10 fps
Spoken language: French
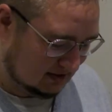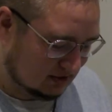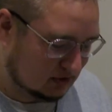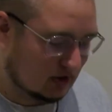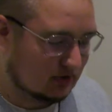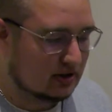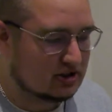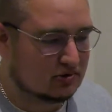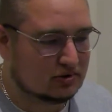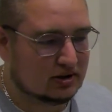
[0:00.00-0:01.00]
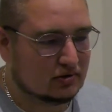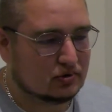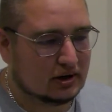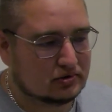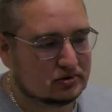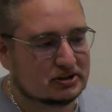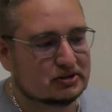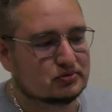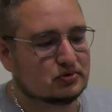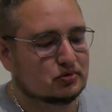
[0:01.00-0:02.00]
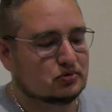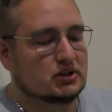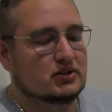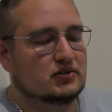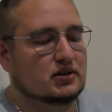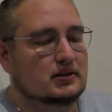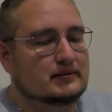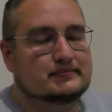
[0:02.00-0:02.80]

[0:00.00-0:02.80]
Donc celui-là, on a déjà goûté rougaille saucisse, on en goûte des fois.